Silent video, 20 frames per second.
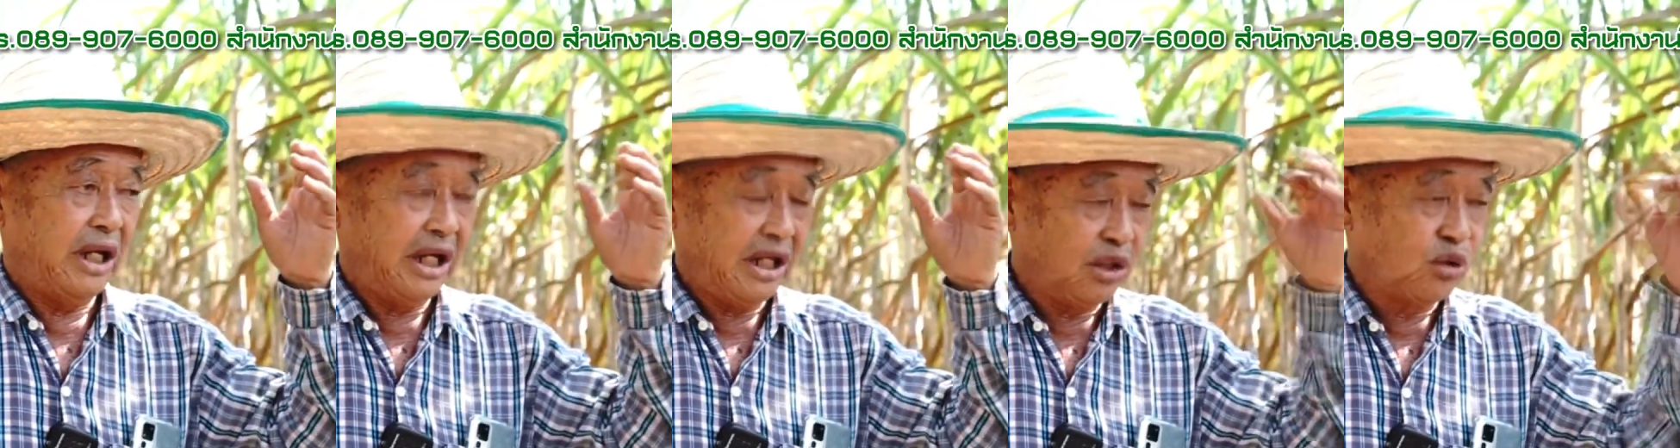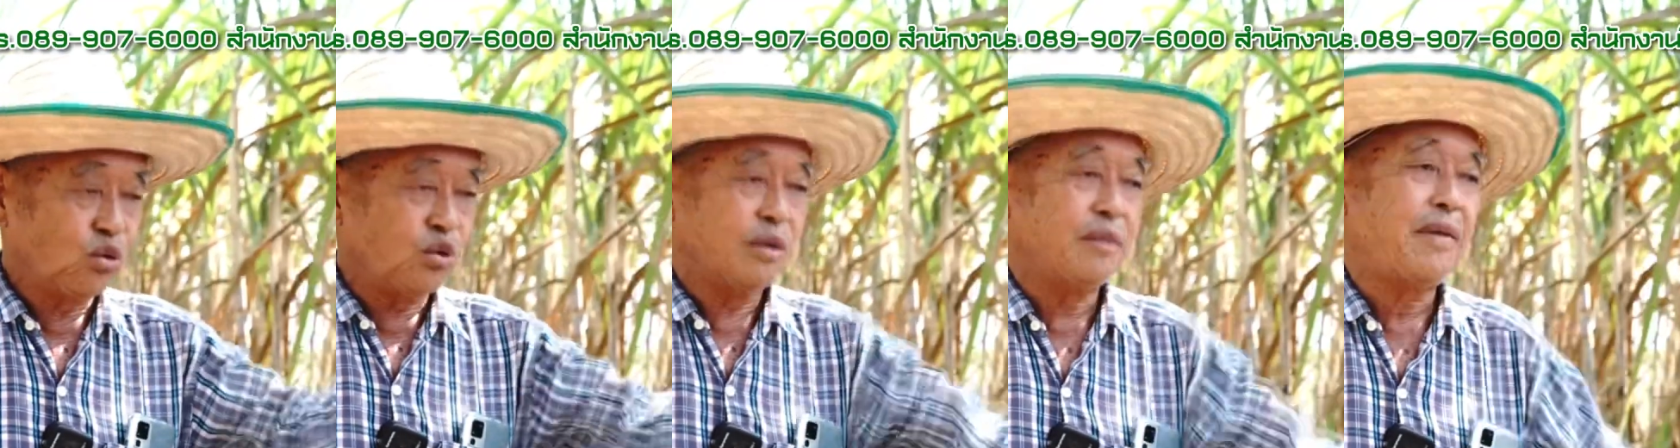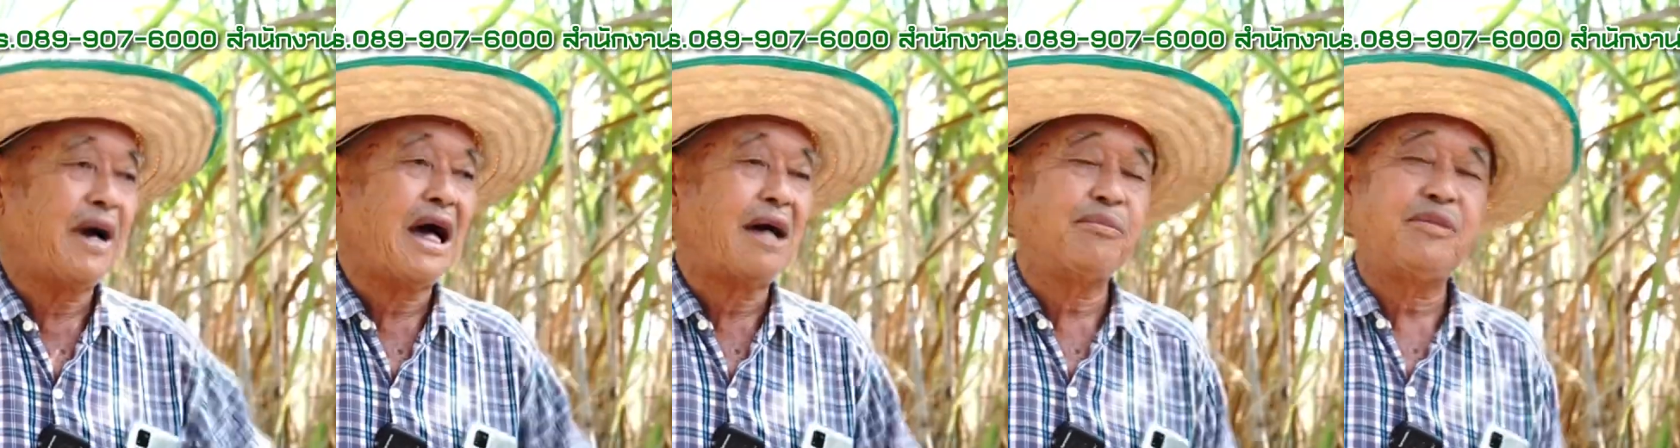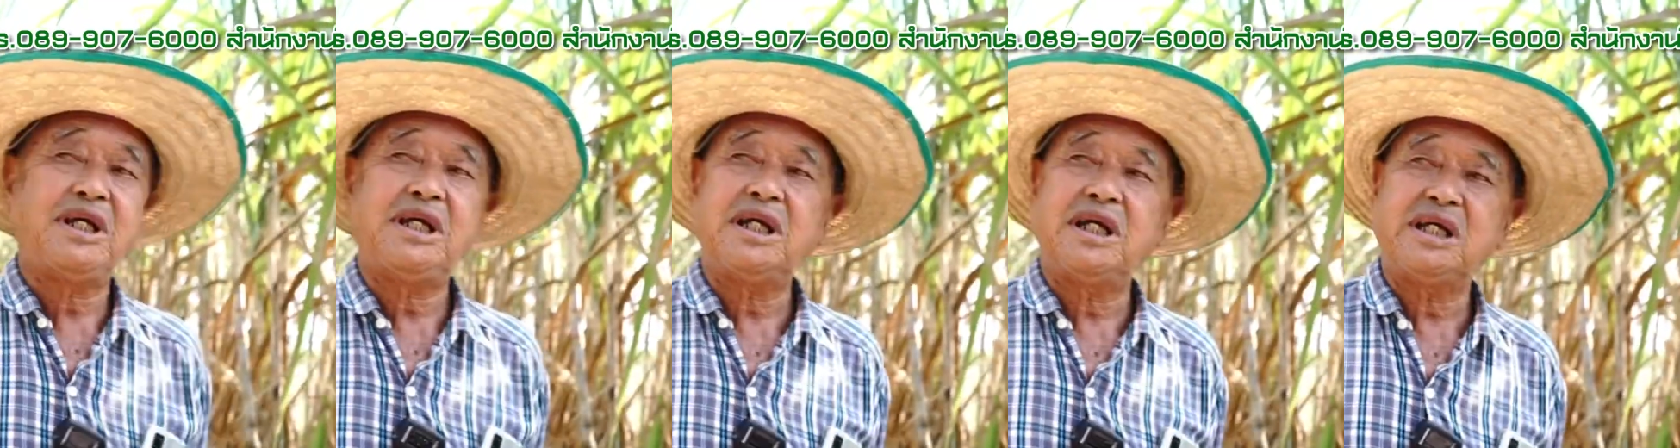เห็นคุณภา
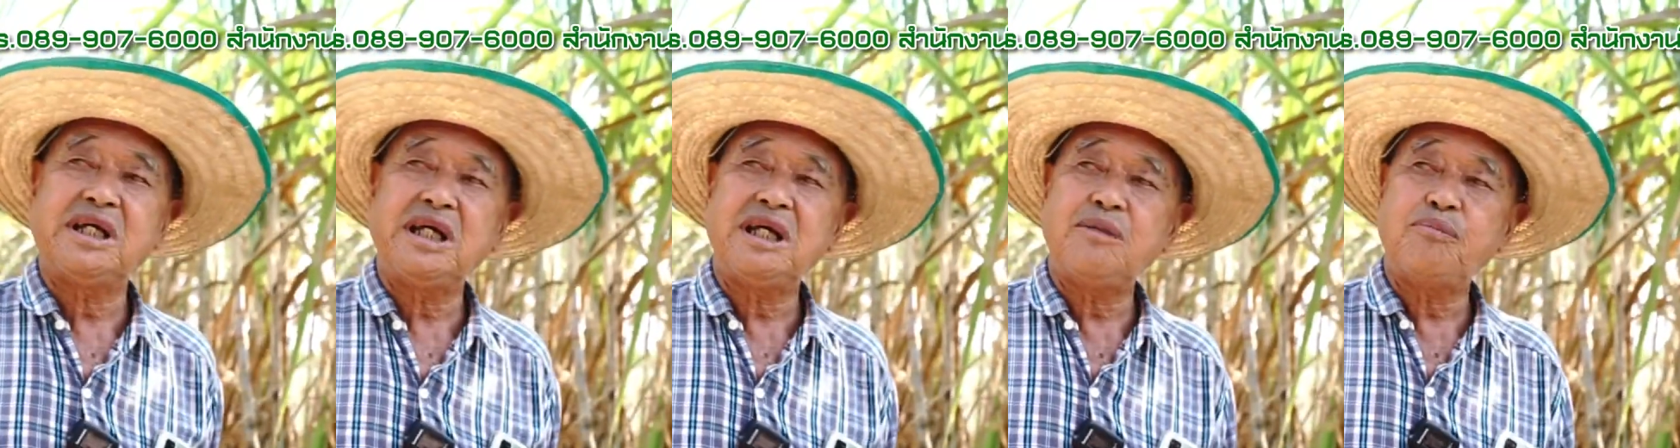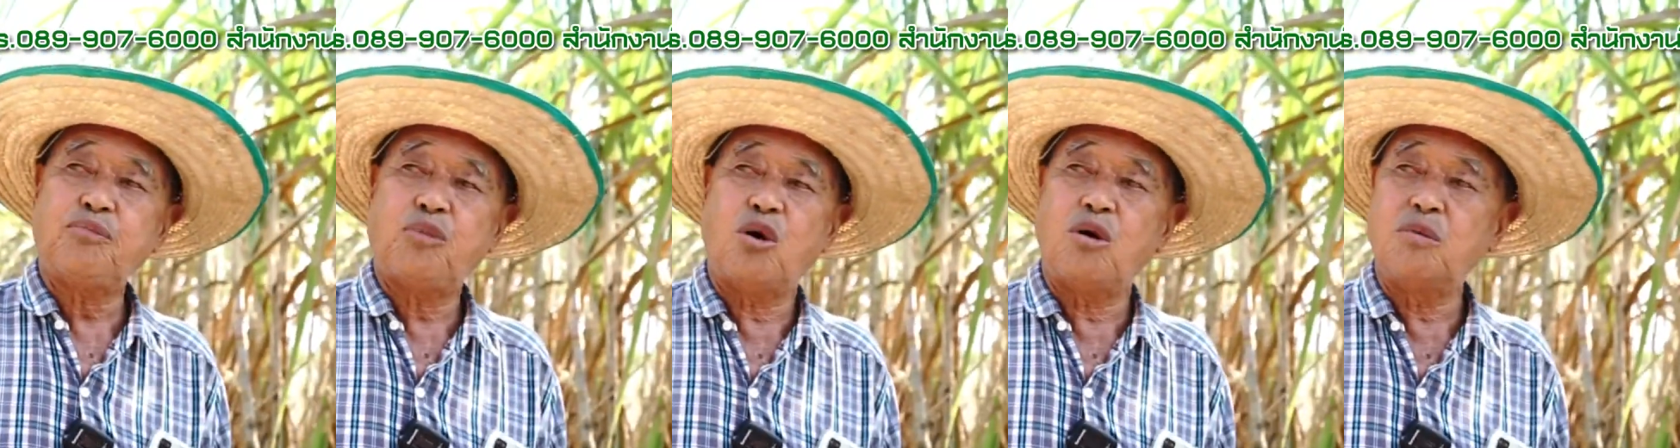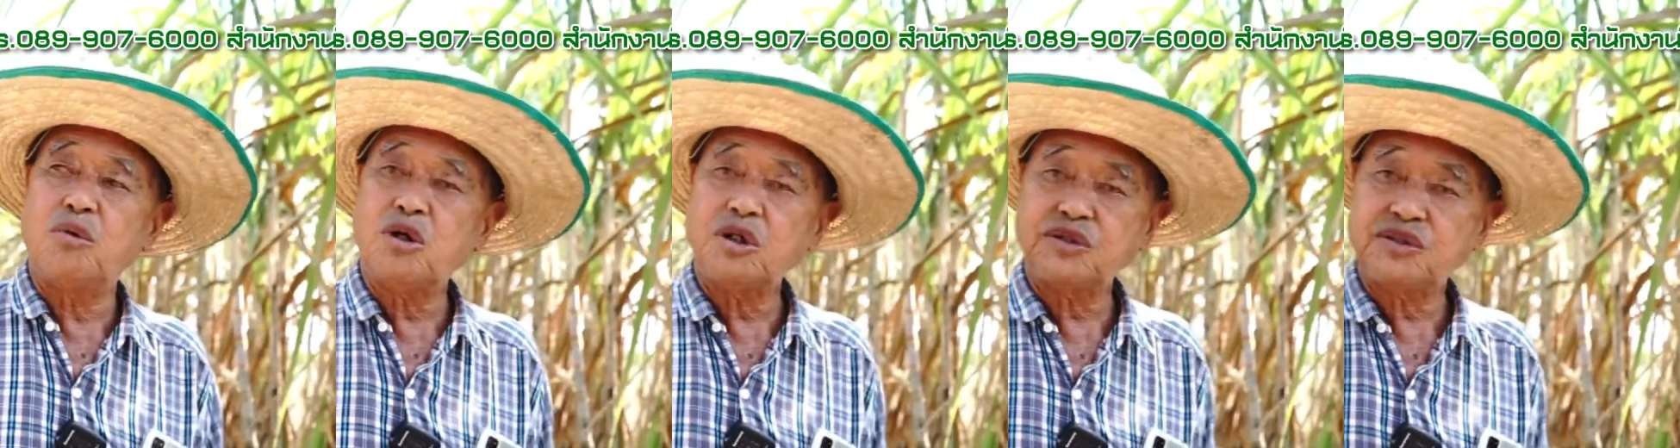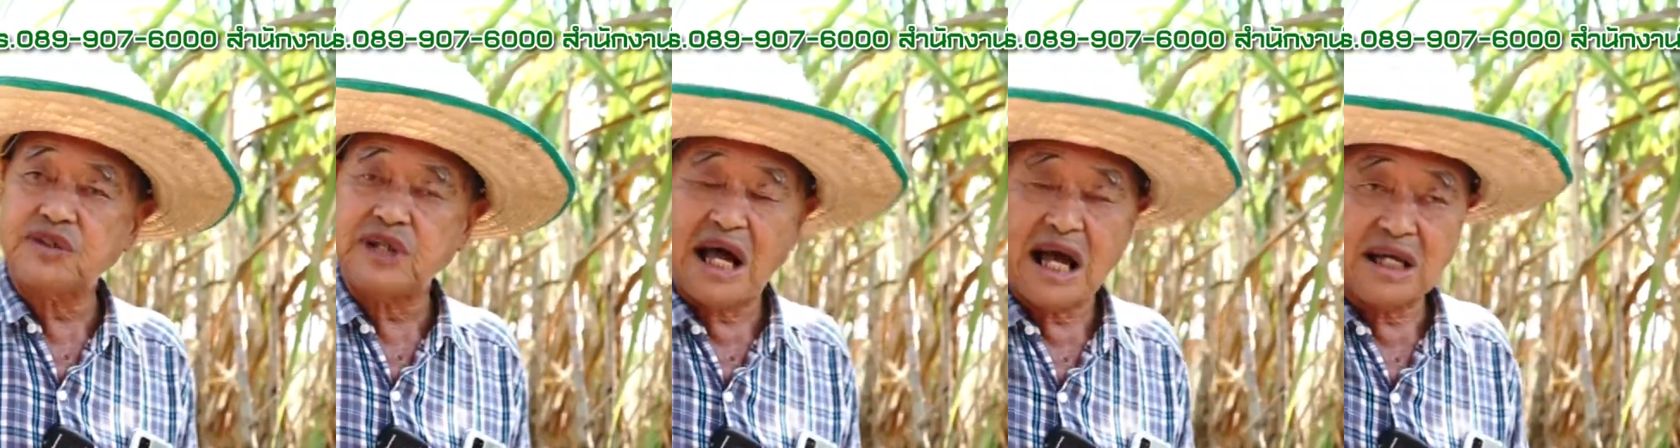พดีอย่างนี้ ผมก็
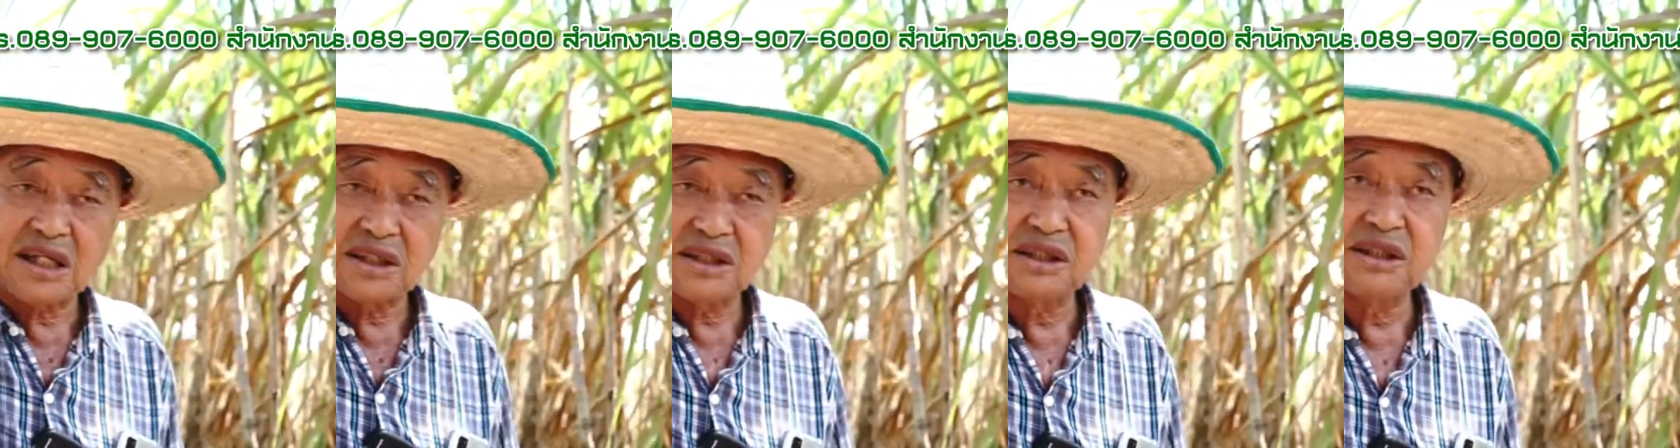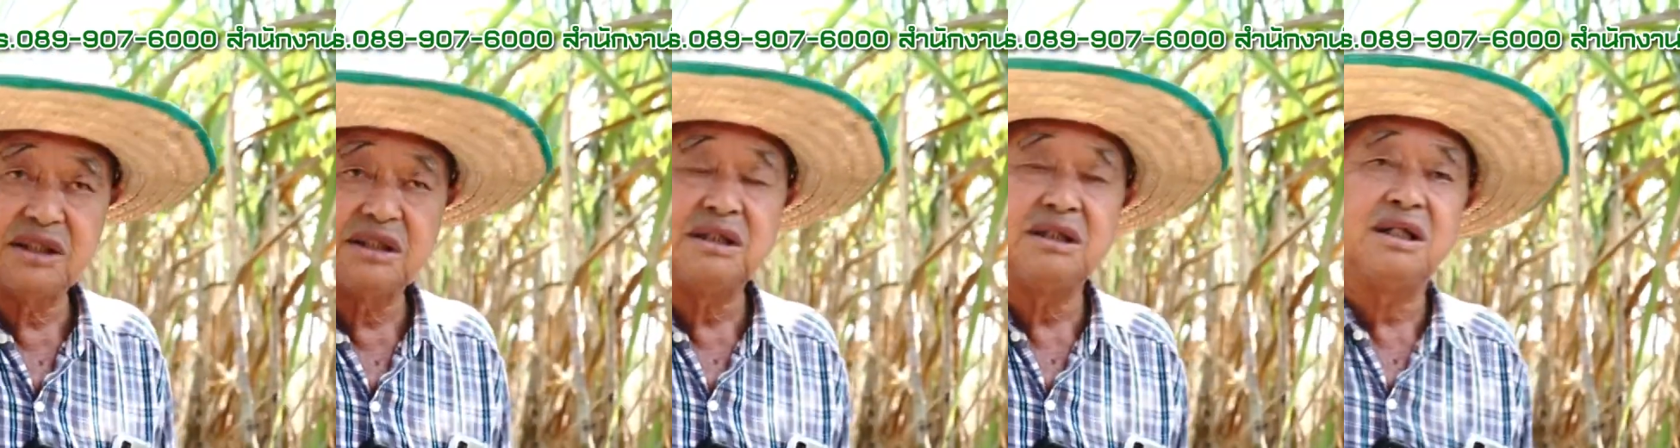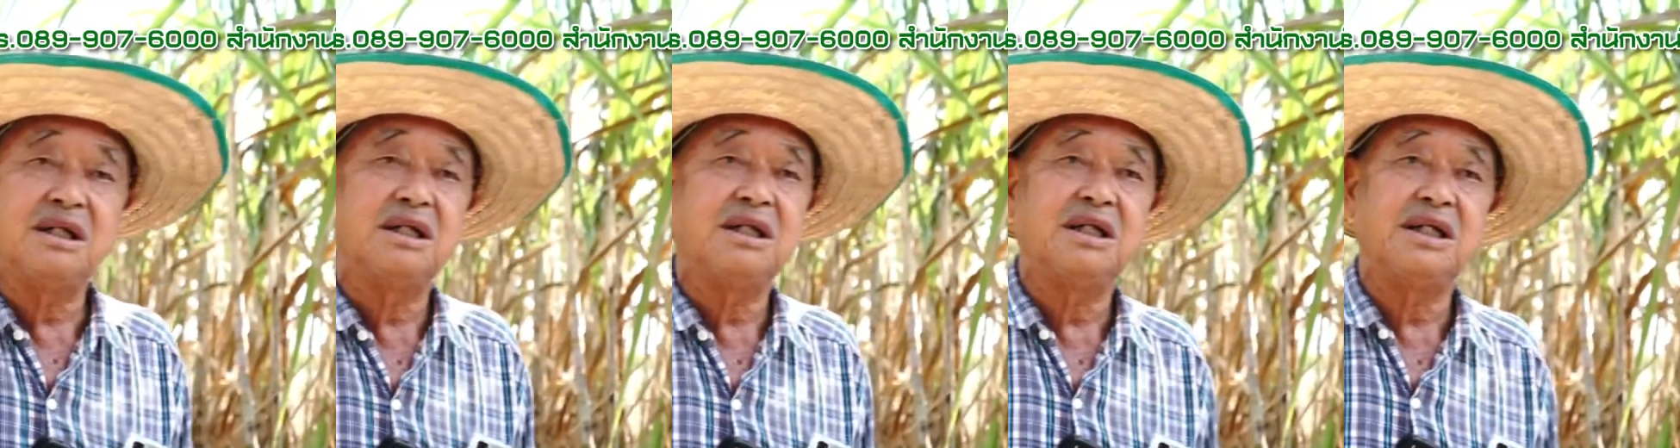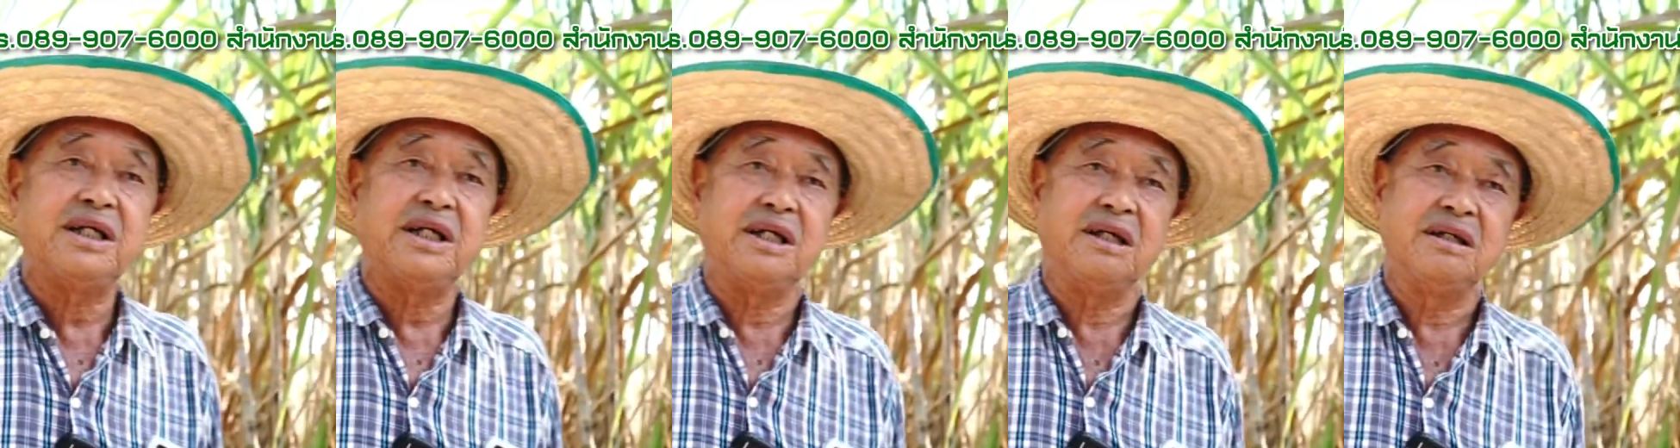สั่งซื้อเล
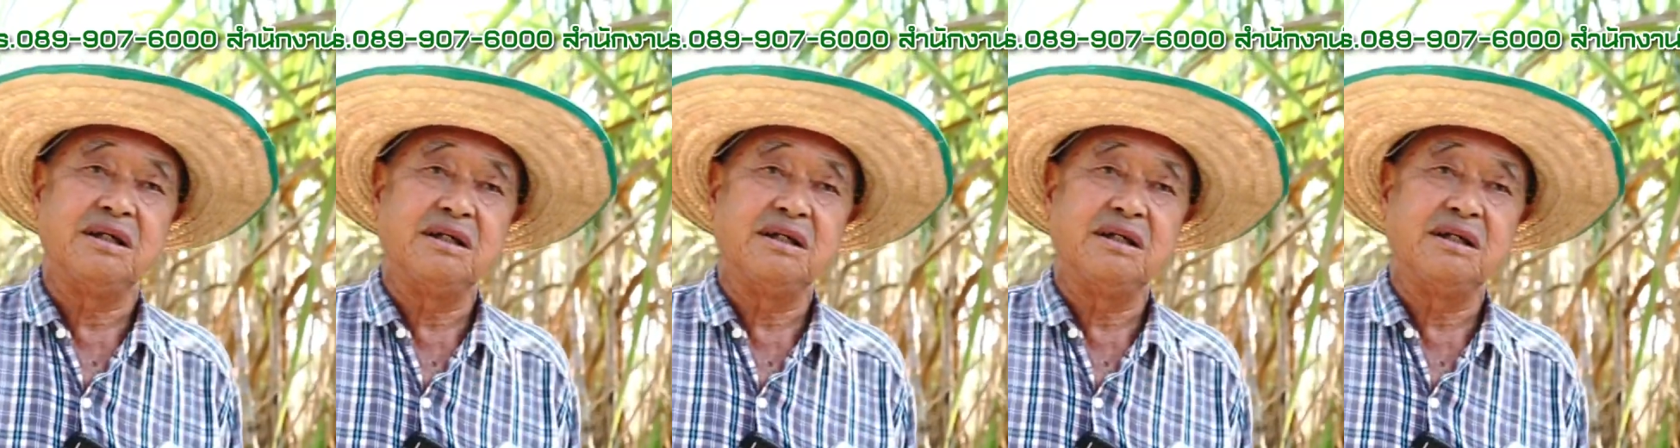ย